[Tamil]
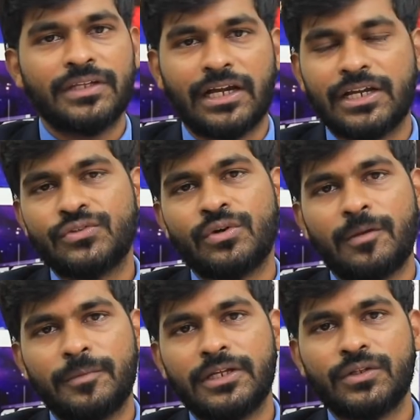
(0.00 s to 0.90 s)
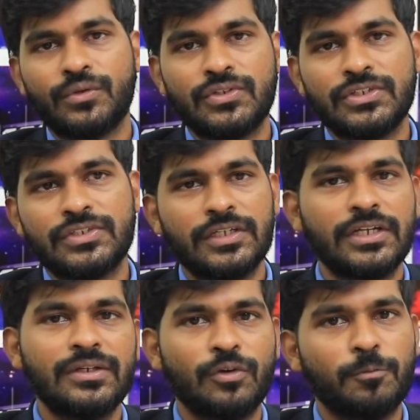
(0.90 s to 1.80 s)
கக்கிஸோட அப்போ
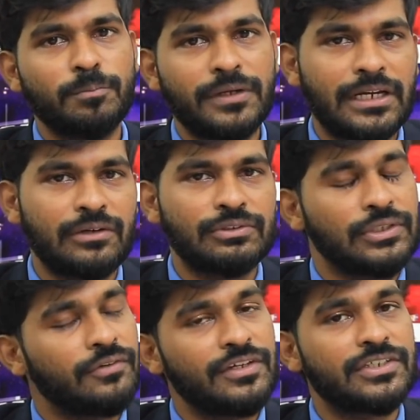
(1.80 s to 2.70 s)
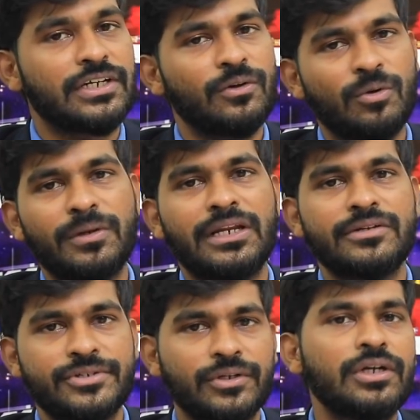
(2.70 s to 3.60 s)
நுத்திஜிக்கு ரொம்ப நல்ல விஷயம் அவேஷ் கணக்கு ரொம்ப
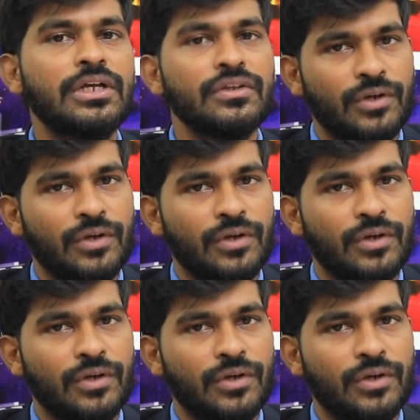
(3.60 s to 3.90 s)
நல்ல விஷயம்